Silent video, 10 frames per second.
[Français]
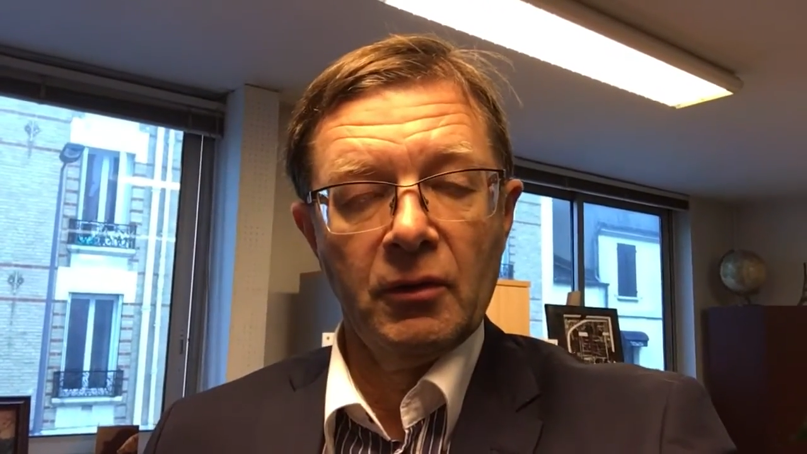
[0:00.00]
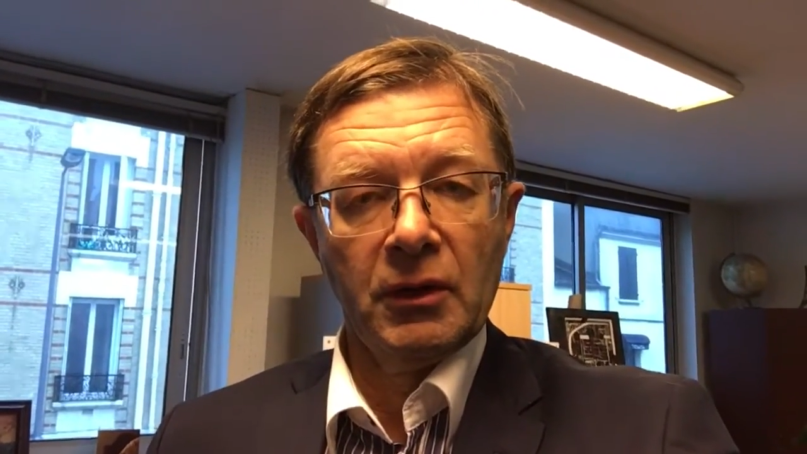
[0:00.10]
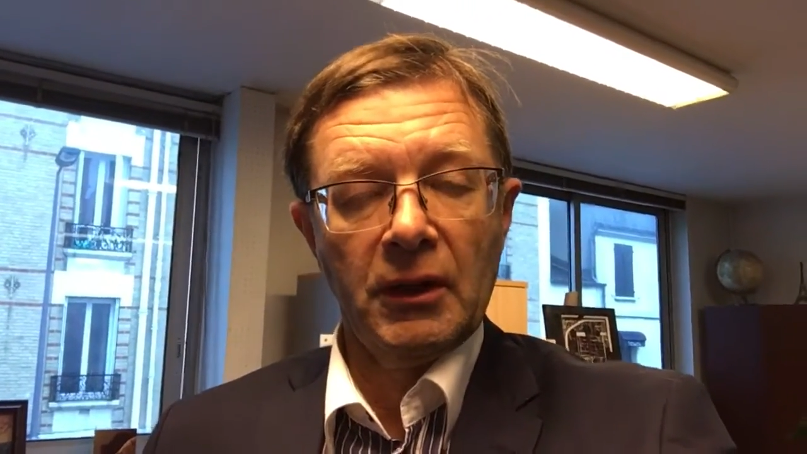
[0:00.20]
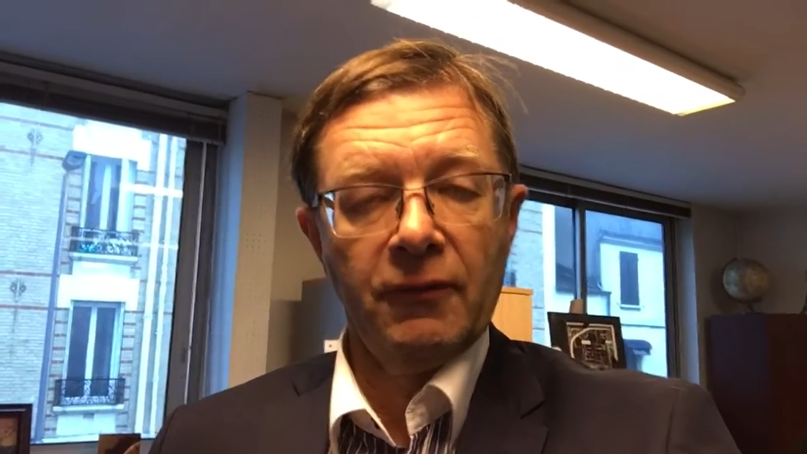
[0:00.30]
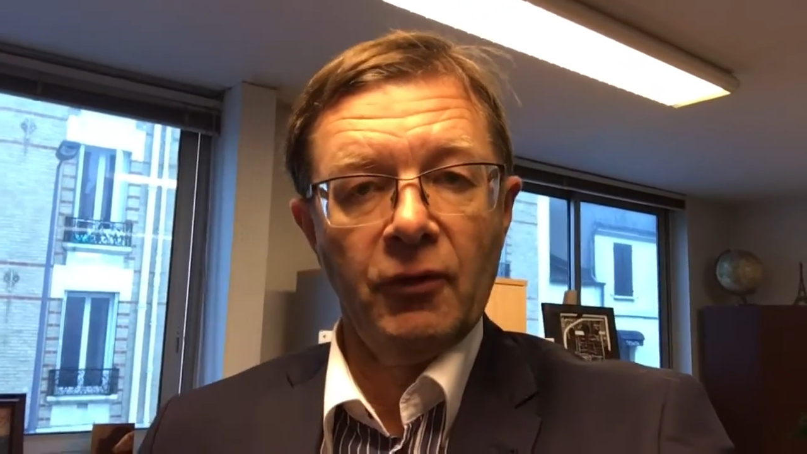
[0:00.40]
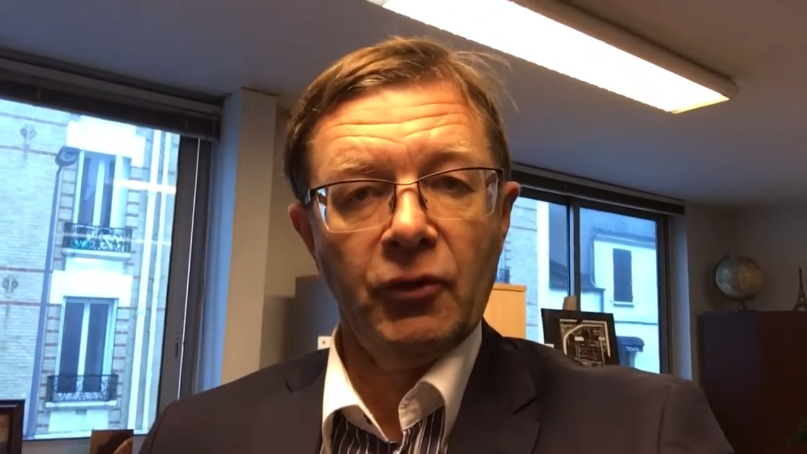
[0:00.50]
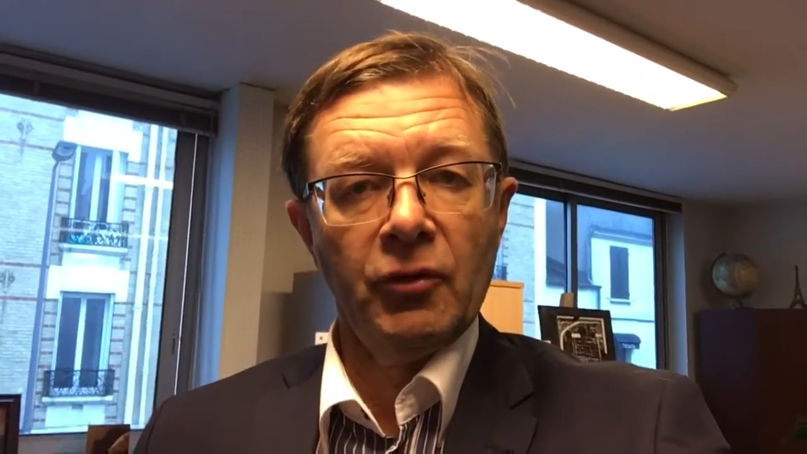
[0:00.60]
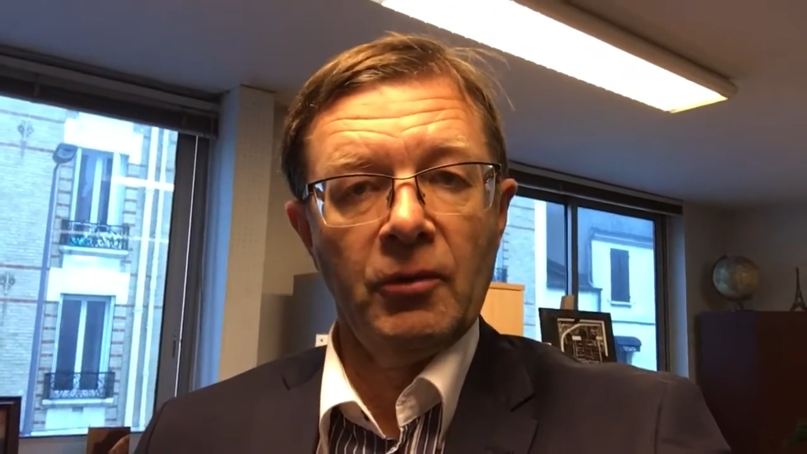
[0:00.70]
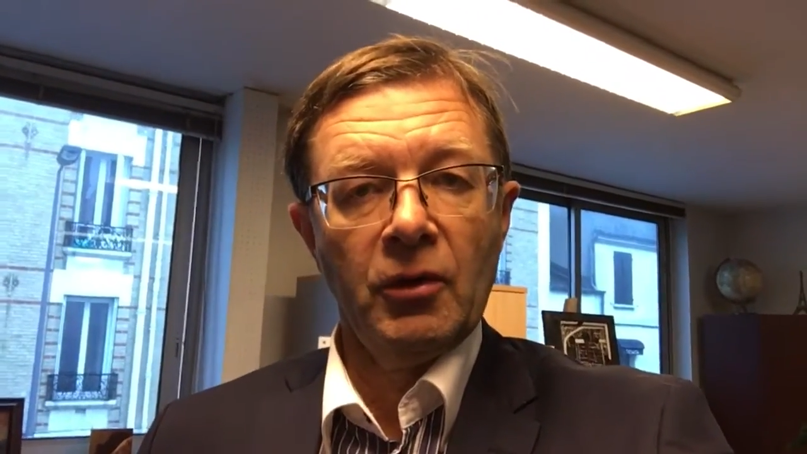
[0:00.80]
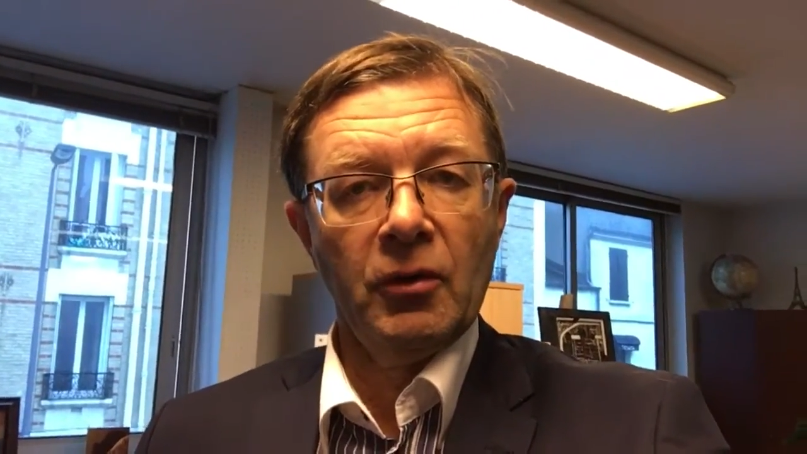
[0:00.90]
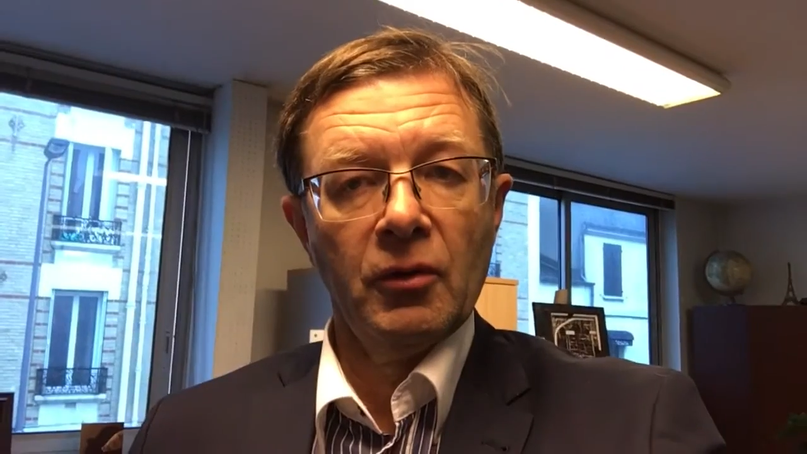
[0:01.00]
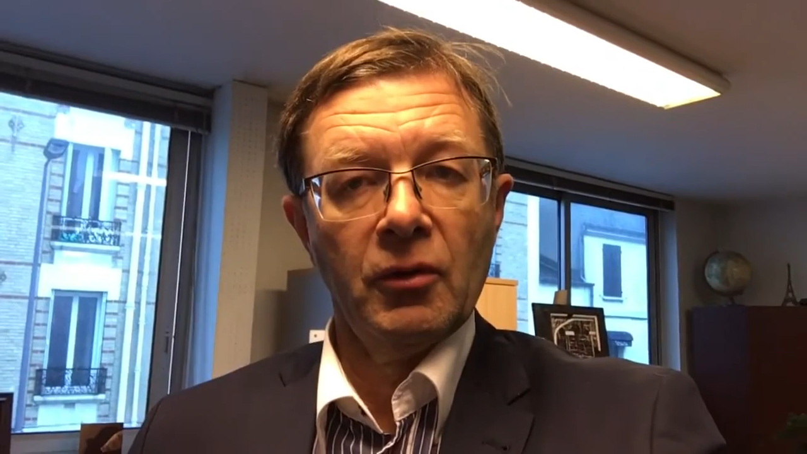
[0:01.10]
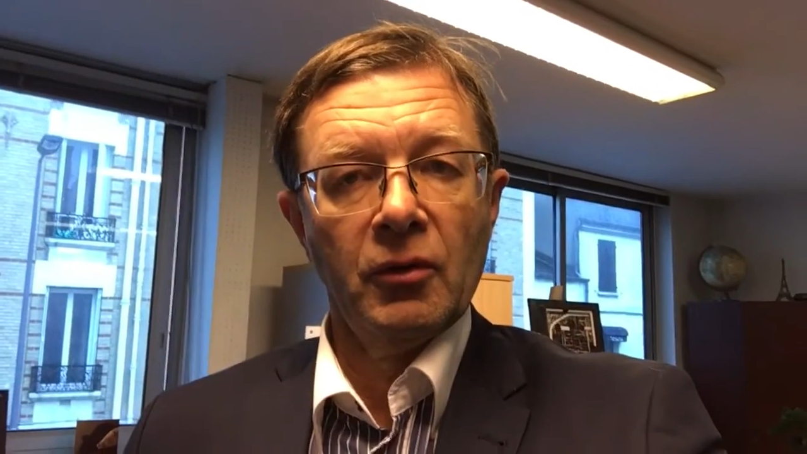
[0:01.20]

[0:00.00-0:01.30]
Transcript: très fortement